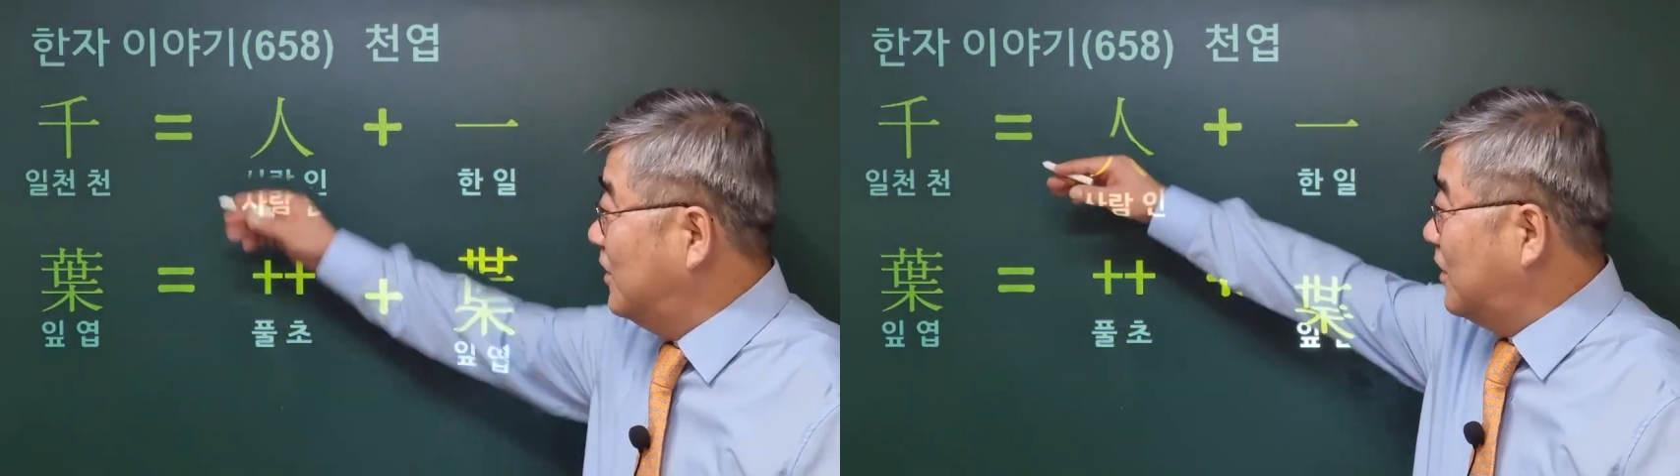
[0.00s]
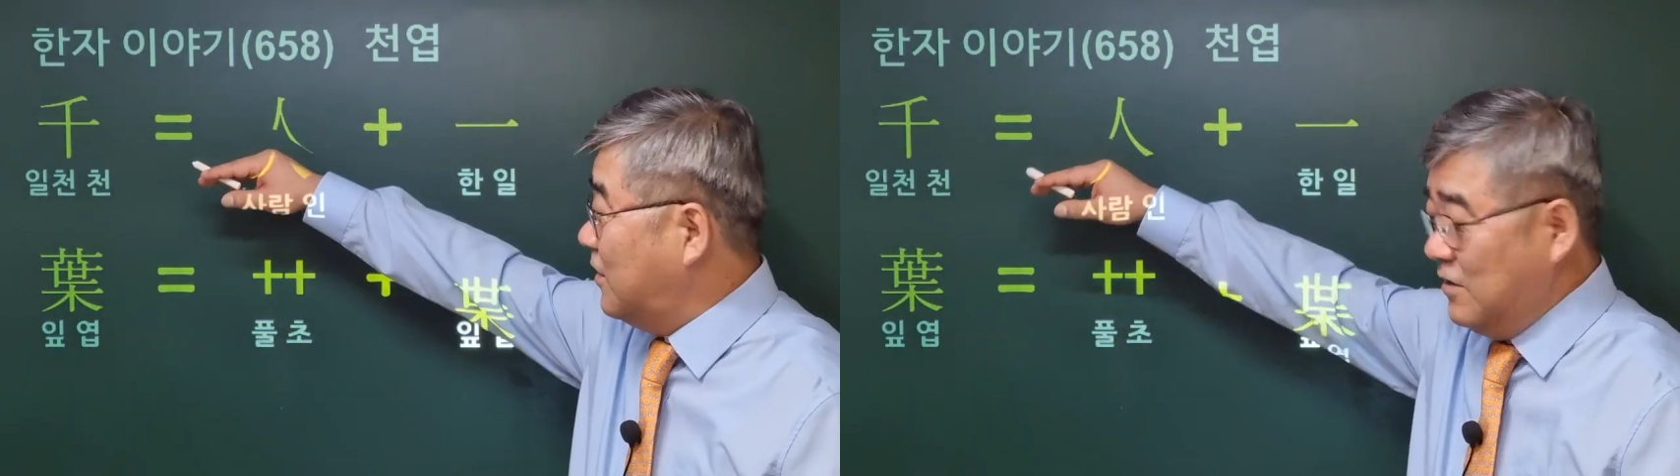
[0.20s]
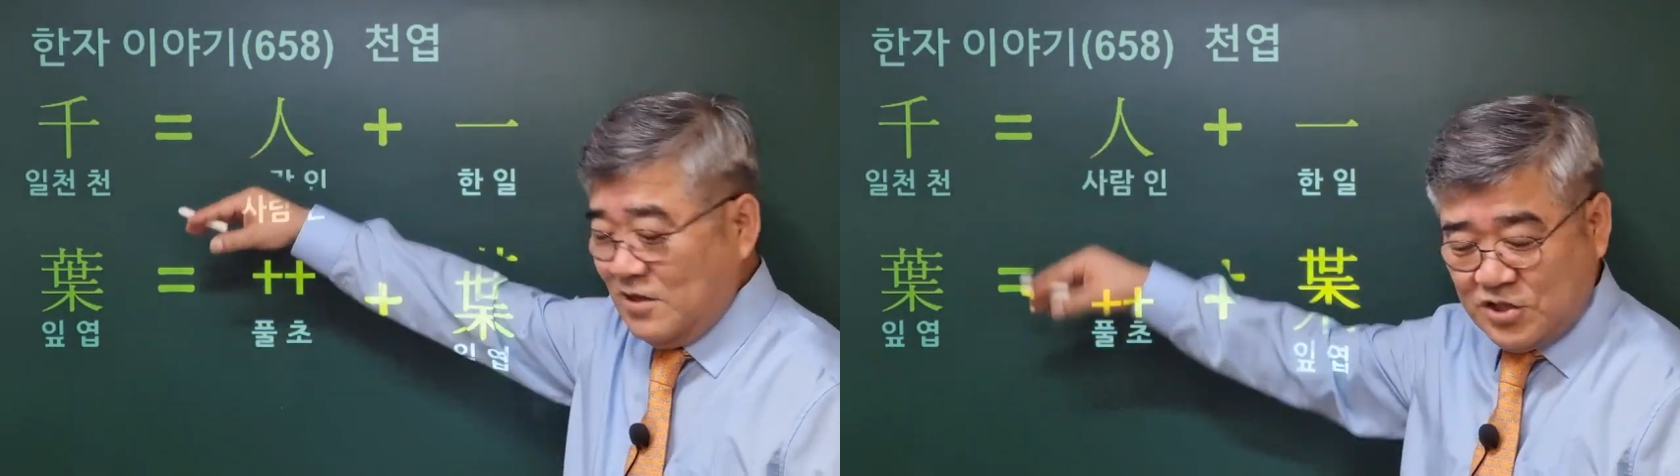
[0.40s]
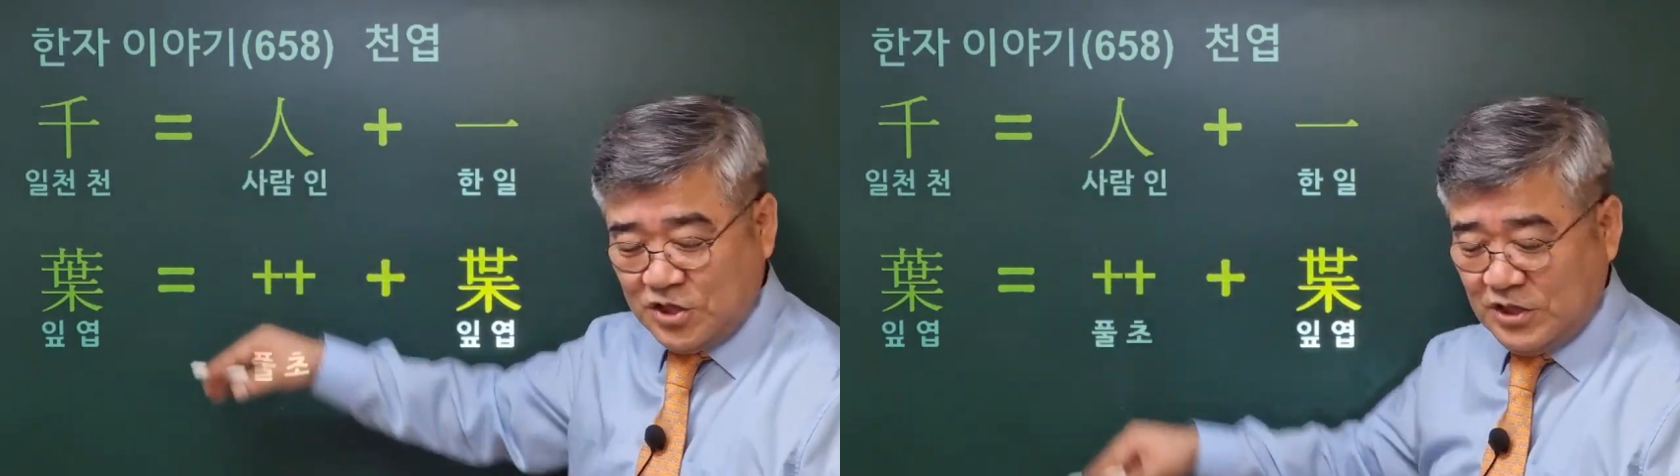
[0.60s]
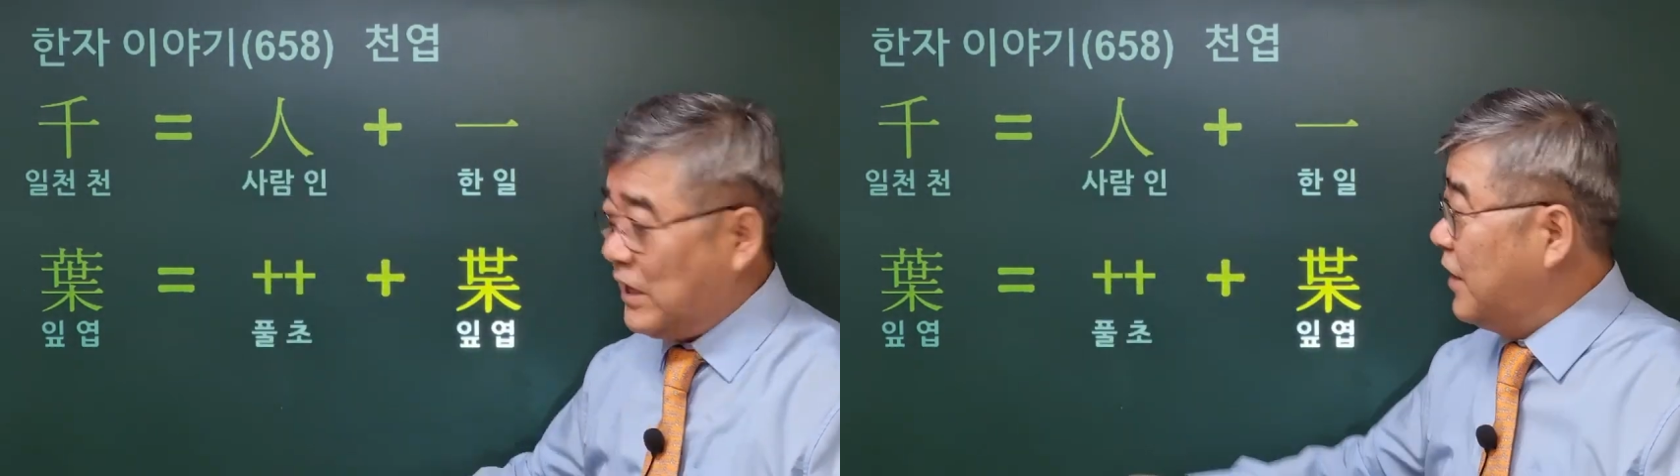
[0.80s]
어쨌든
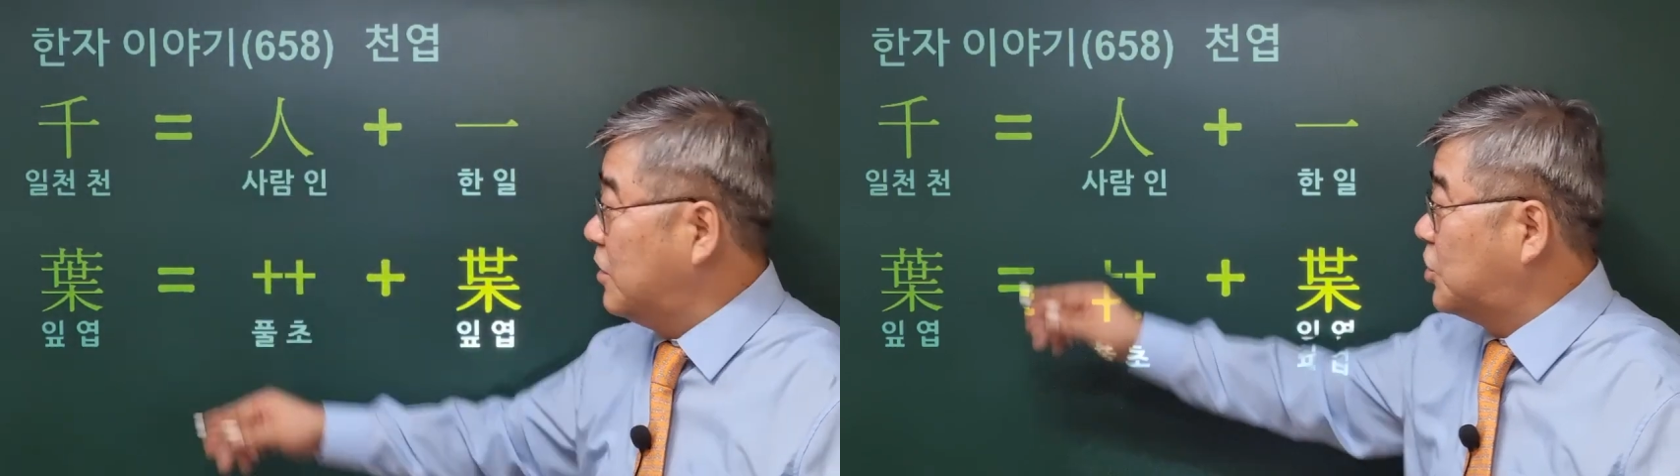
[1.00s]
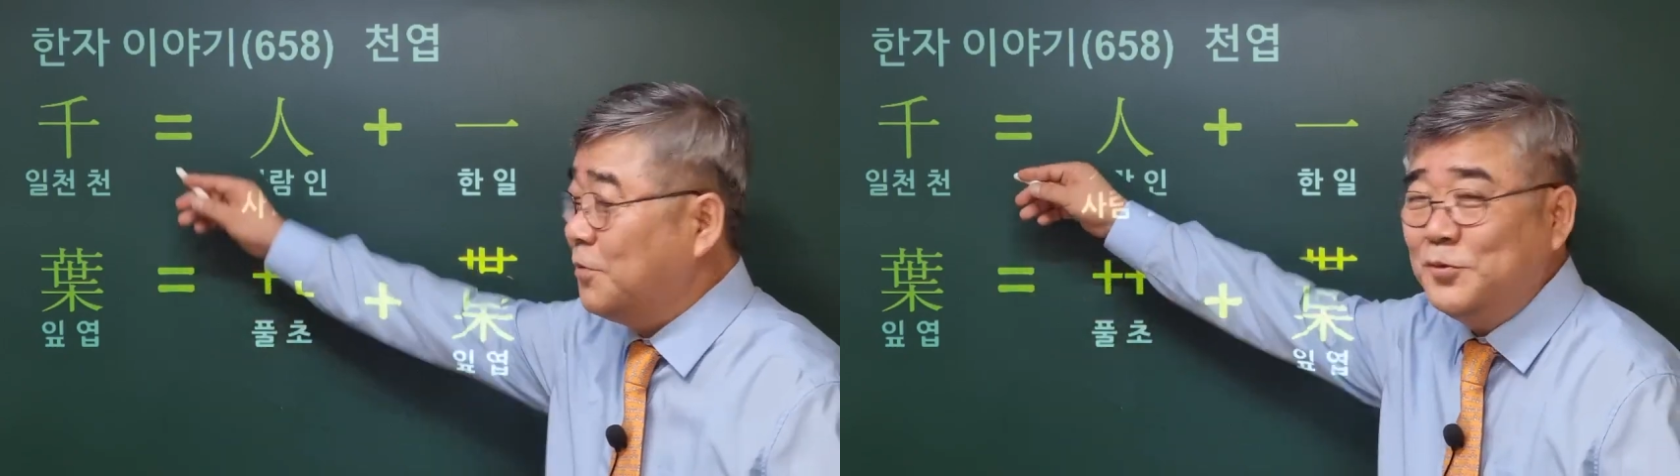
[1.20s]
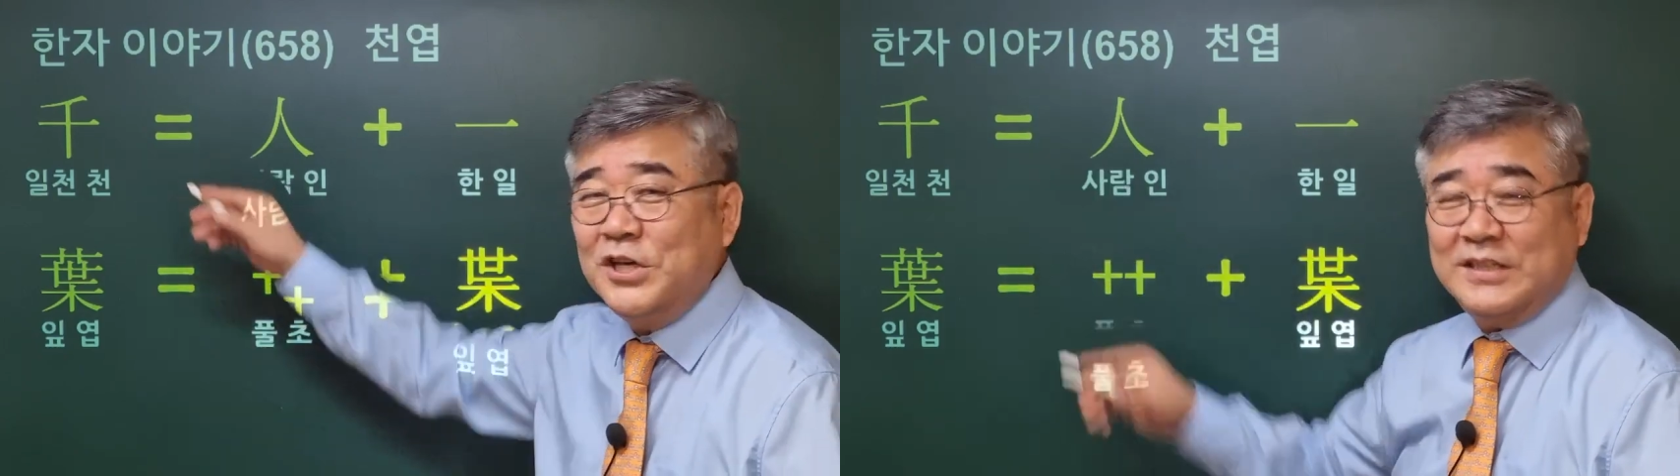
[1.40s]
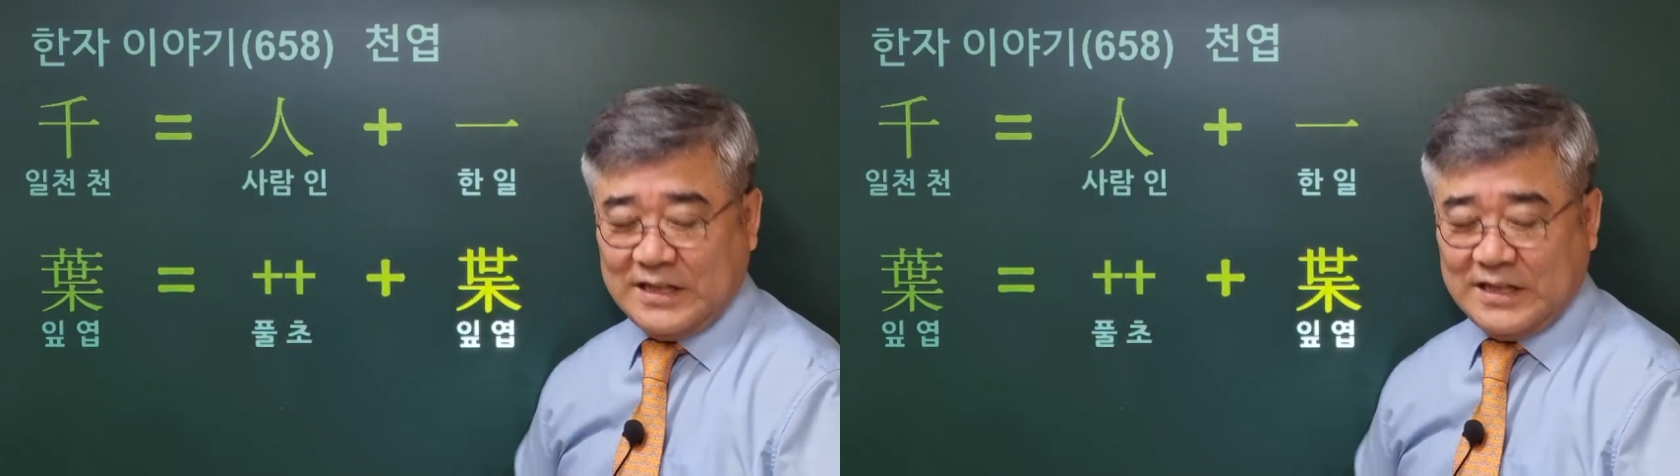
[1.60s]
천이다. 이건 겹쳐